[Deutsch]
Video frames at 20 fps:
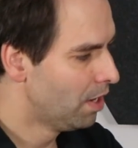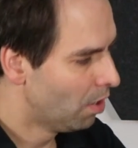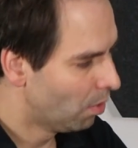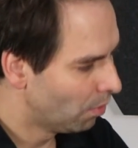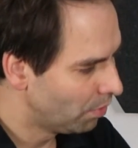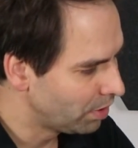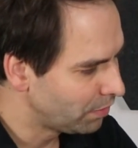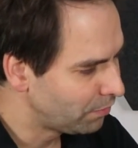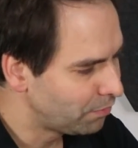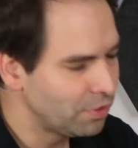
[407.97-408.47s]

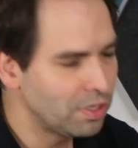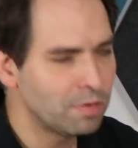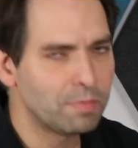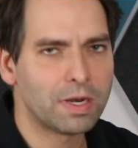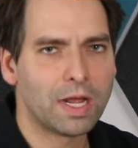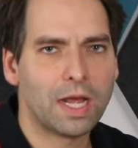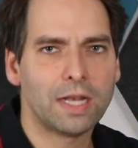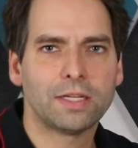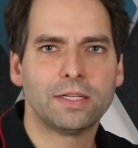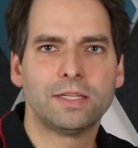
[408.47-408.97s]
Und ich finde,
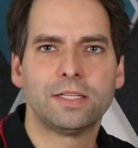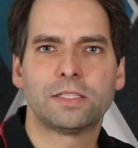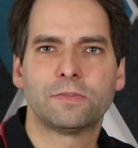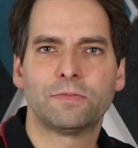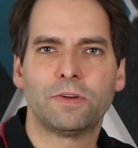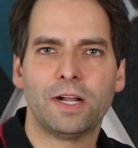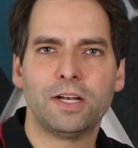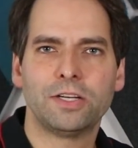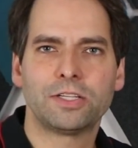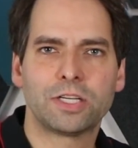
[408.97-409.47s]
man hat da nichts
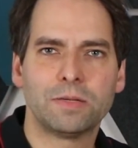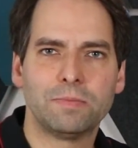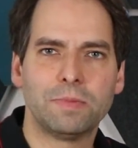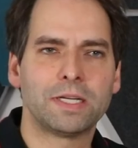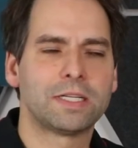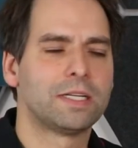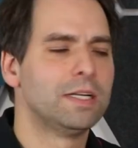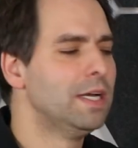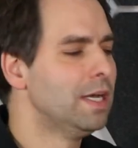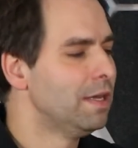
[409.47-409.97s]
falsch
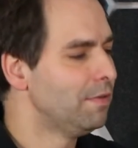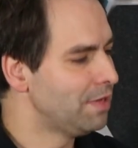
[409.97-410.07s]
gemacht.